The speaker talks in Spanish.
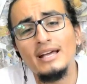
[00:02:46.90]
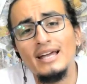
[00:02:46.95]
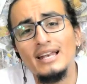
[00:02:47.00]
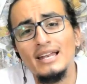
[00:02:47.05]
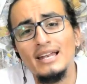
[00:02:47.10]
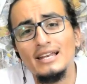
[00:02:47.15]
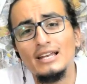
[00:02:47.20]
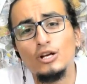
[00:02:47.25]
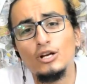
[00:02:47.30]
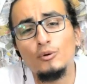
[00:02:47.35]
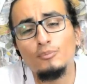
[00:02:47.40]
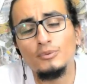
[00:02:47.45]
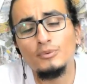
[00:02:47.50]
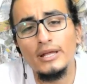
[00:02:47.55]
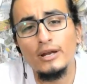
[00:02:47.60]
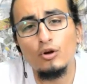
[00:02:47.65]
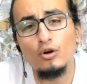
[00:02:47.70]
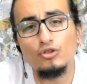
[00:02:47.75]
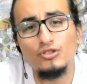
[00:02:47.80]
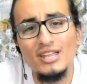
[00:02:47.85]
cae el
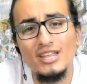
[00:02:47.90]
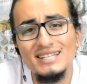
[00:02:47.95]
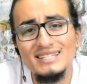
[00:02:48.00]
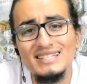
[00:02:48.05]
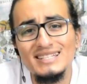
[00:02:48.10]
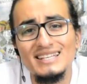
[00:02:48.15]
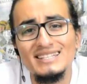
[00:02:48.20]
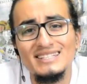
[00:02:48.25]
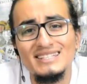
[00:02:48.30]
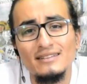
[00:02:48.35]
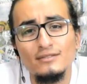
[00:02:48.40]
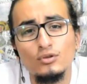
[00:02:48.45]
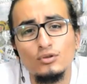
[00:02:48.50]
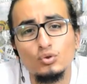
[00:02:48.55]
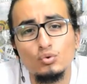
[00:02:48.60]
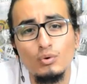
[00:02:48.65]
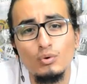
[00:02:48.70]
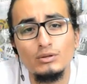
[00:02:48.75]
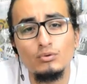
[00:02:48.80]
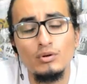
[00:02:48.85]
helicóptero
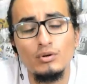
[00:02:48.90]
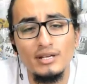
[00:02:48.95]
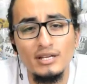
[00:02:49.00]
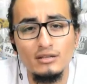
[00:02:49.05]
D-604 en